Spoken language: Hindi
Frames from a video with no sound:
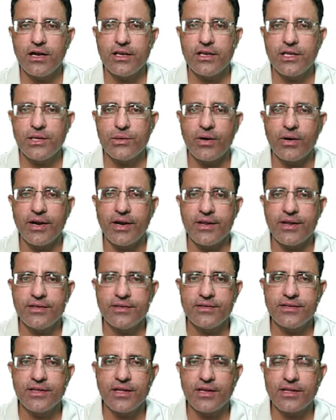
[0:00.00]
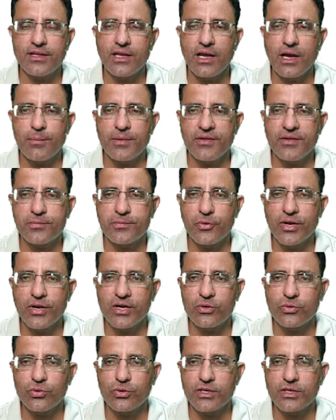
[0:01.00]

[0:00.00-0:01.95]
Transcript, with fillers: इनवर्ड यानी कि आपने इस प्रोडक्ट को